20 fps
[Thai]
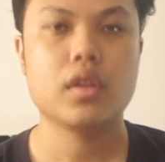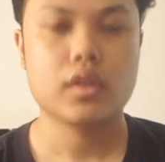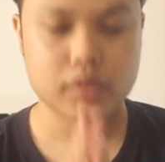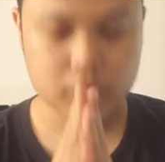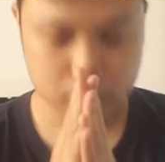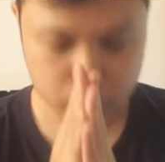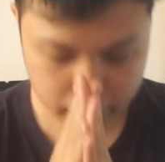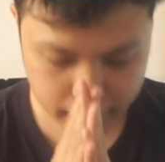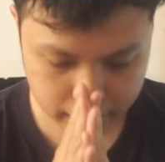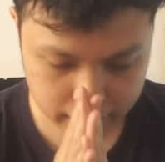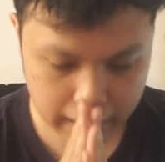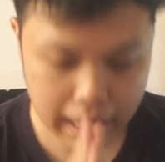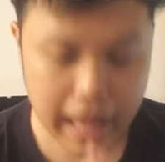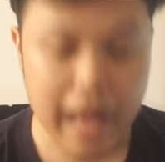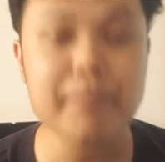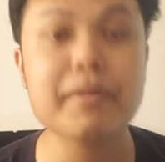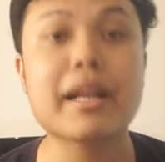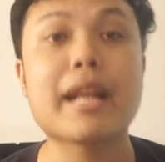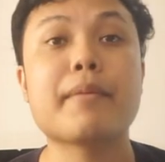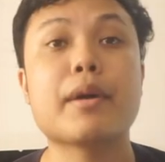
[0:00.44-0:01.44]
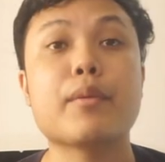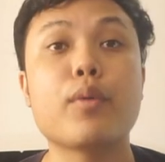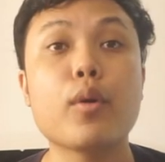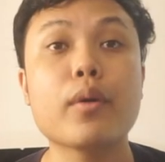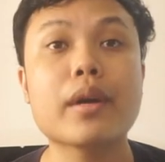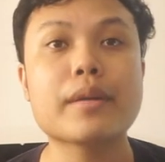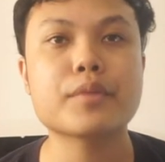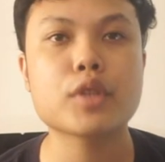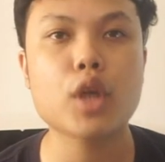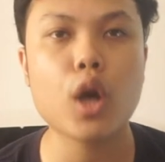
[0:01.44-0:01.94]
สวัสดีครับกลับมาพบ
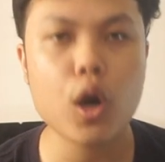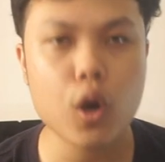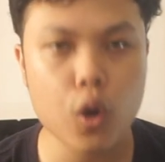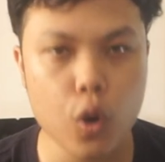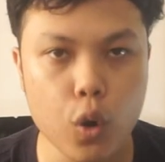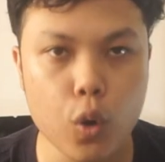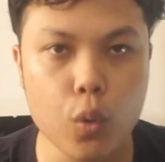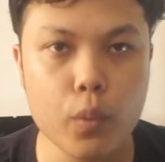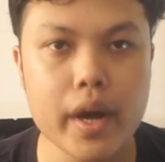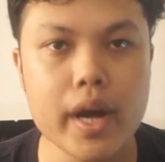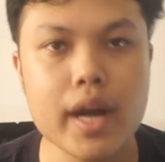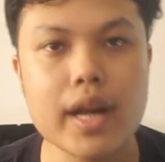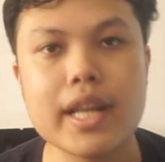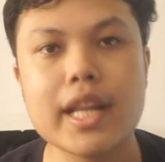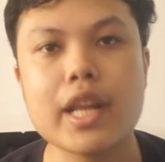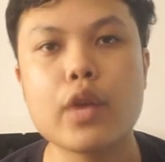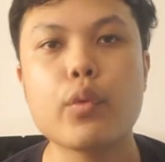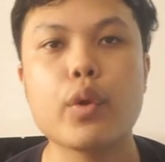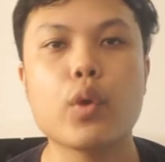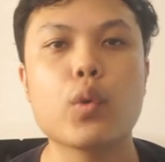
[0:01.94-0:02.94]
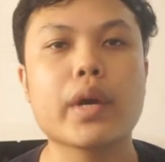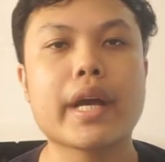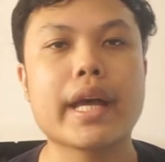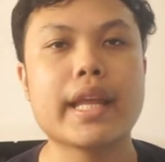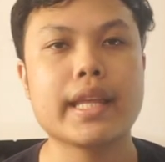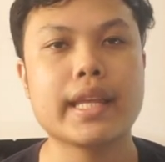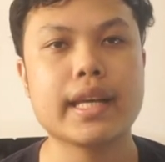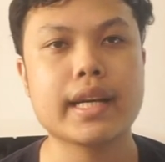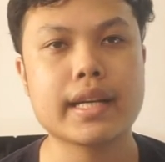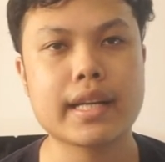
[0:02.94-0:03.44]
กับช่อง Over Review กัน
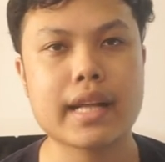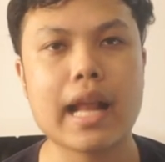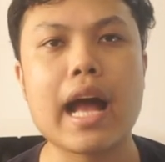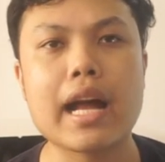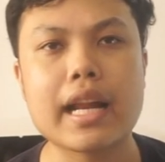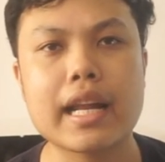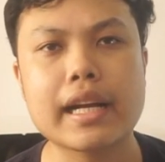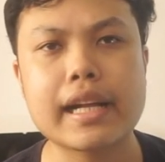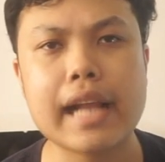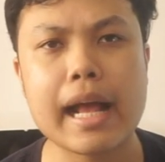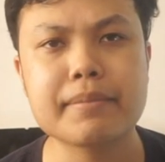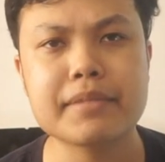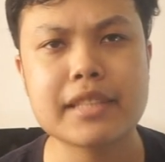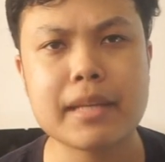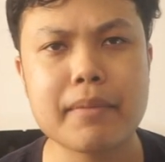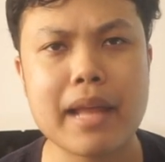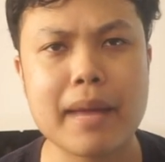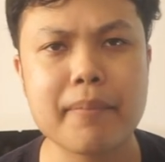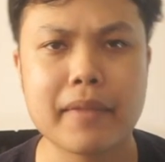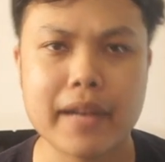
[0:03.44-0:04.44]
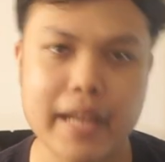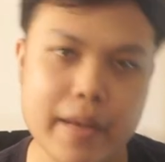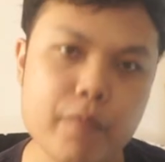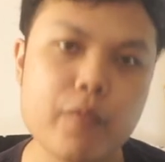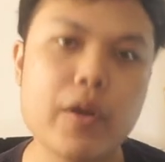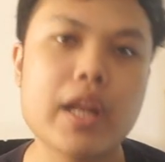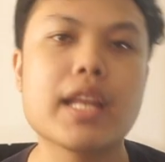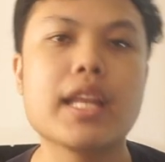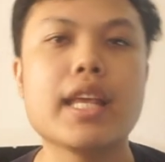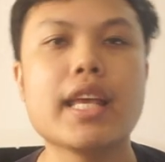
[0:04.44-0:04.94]
อีกครั้งนะครับสำหรับคลิป
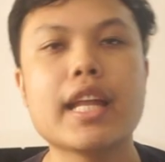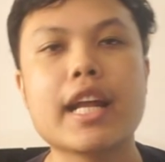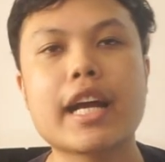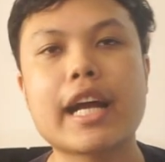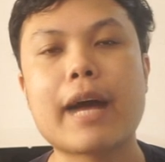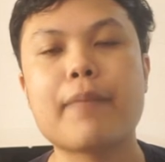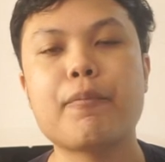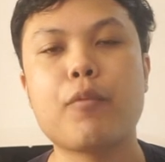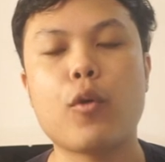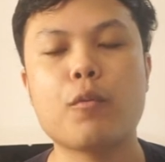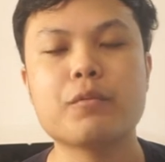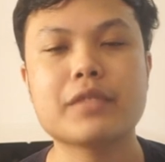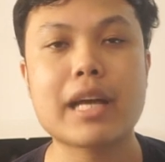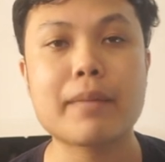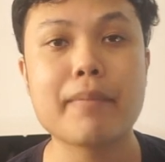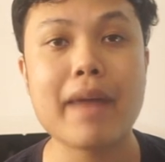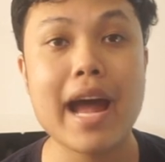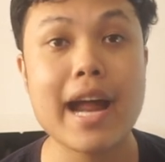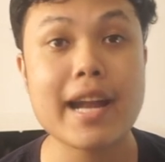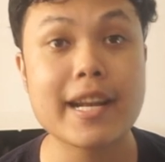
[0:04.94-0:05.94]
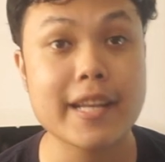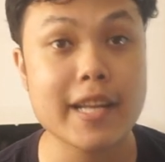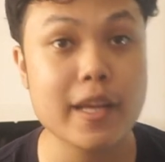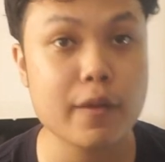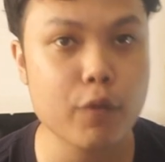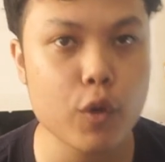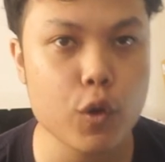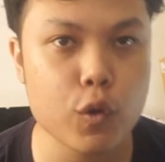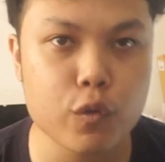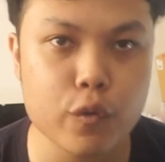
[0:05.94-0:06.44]
วันนี้นะครับผมจะมารี
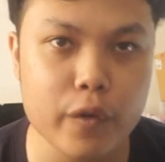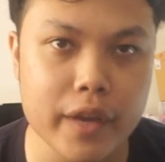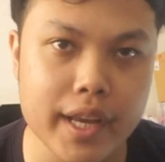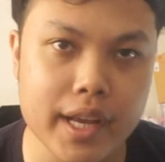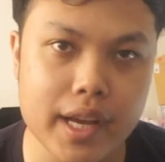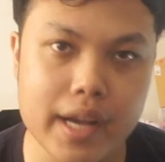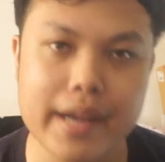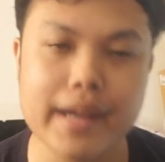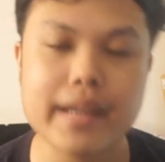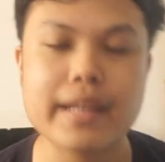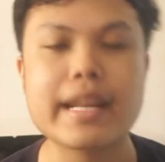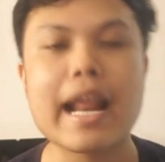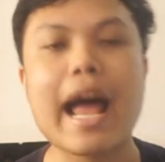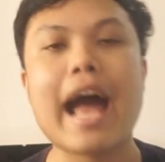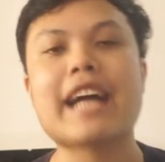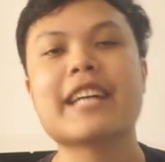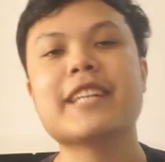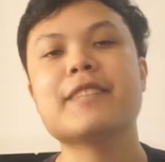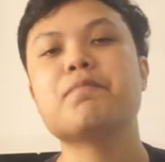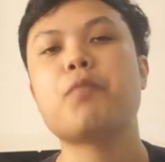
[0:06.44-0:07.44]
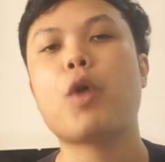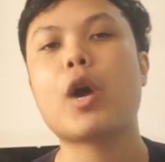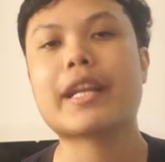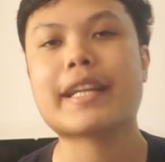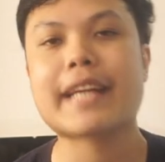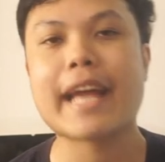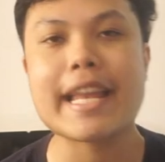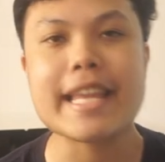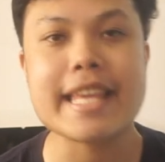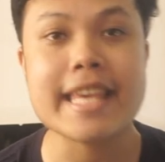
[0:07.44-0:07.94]
วิวฟิกเกอร์ดราก้อนบอล
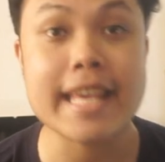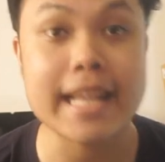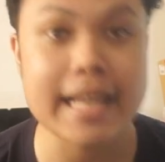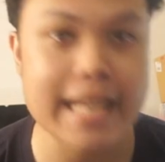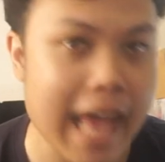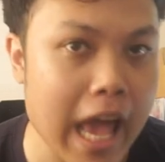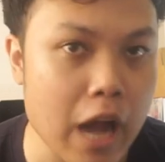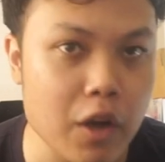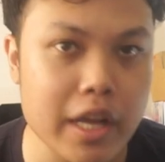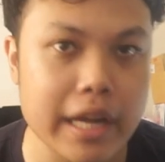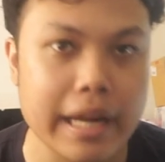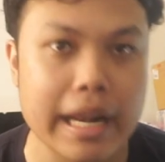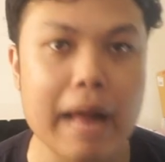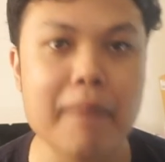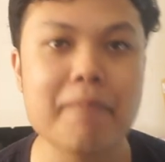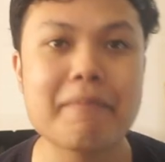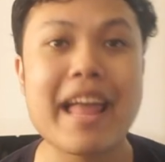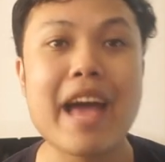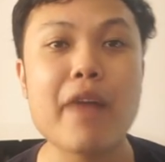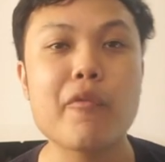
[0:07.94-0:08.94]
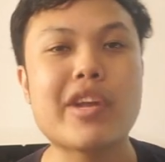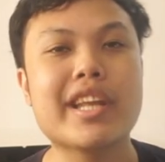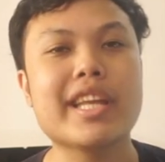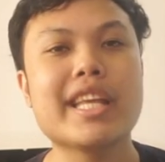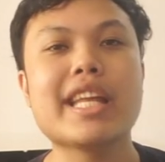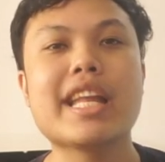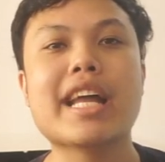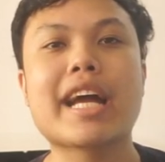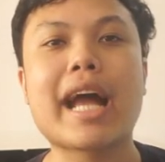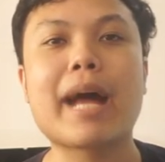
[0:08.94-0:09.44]
กันอีกแล้วนะครับและวัน
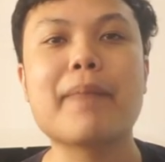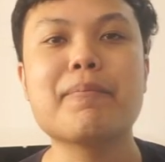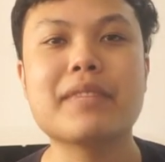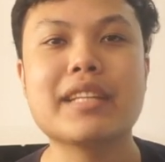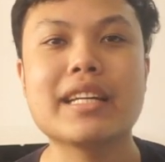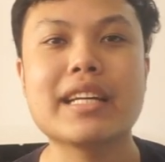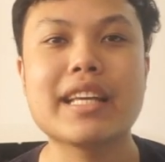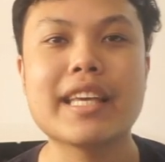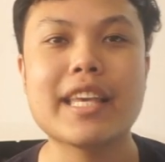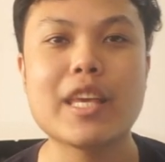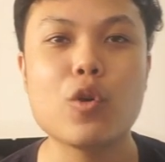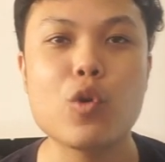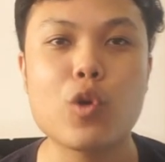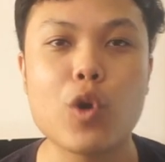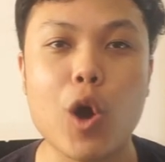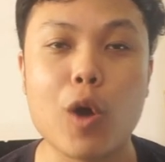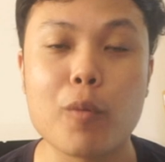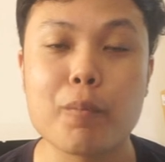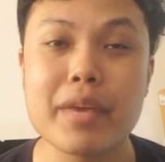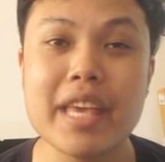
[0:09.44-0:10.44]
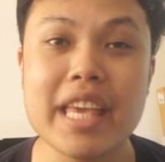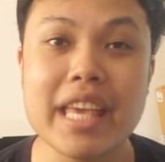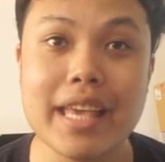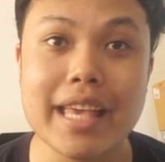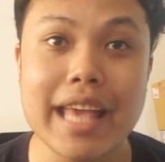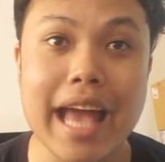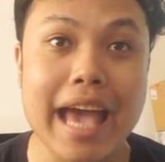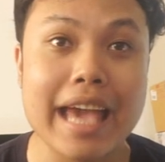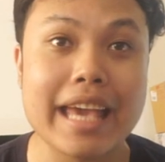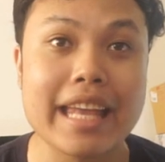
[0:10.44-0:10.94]
นี้นะครับถึงคิวของพี่
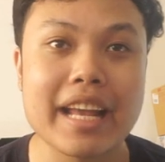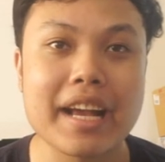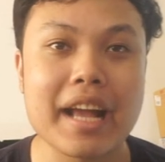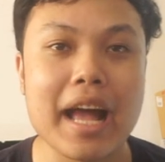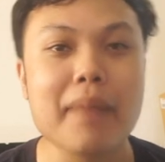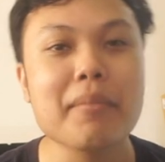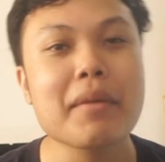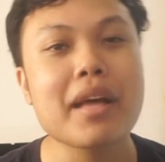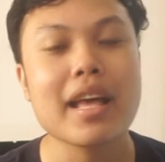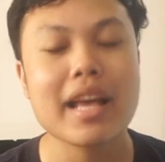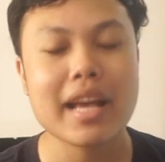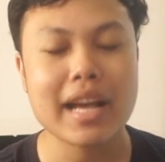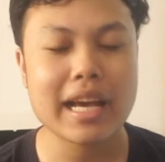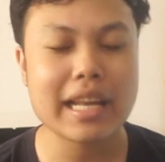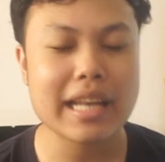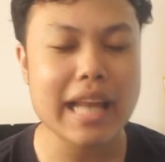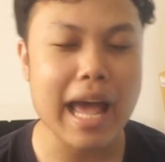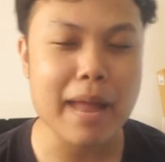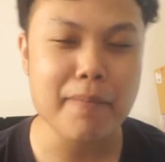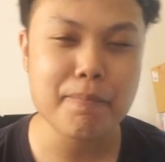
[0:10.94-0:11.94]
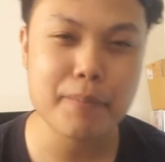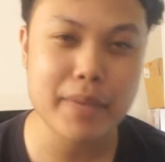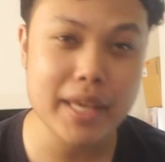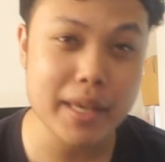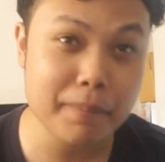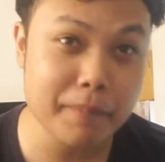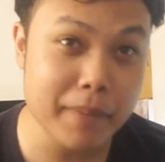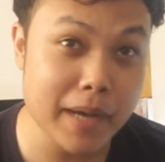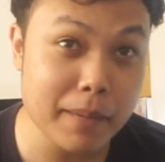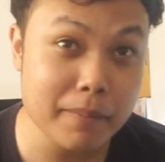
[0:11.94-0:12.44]
ใหญ่นะครับขนาดบิ๊ก
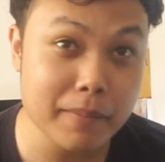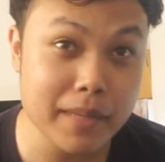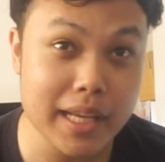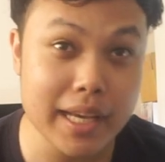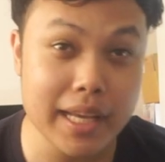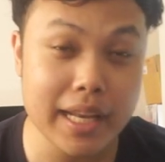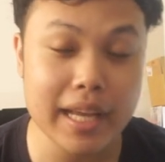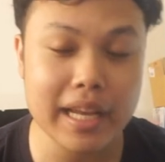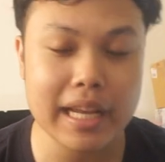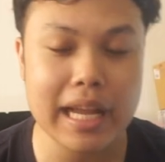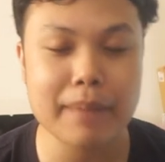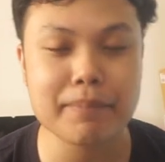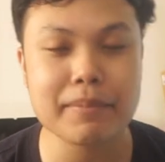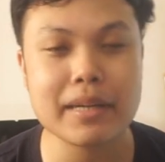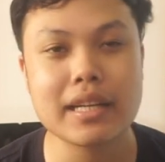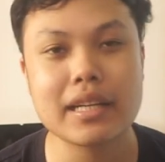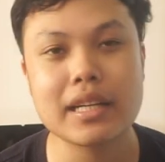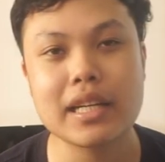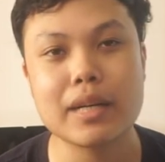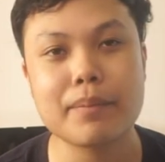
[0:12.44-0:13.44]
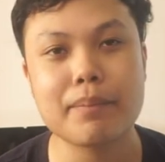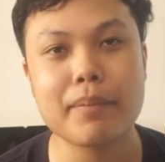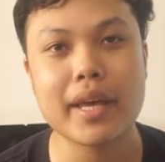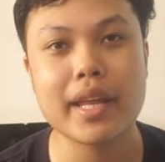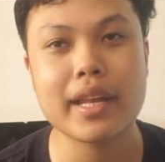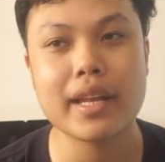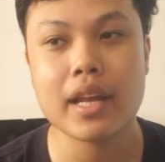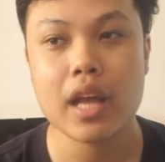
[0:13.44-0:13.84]
เบิ้มเลยนะครับก็คือเป็น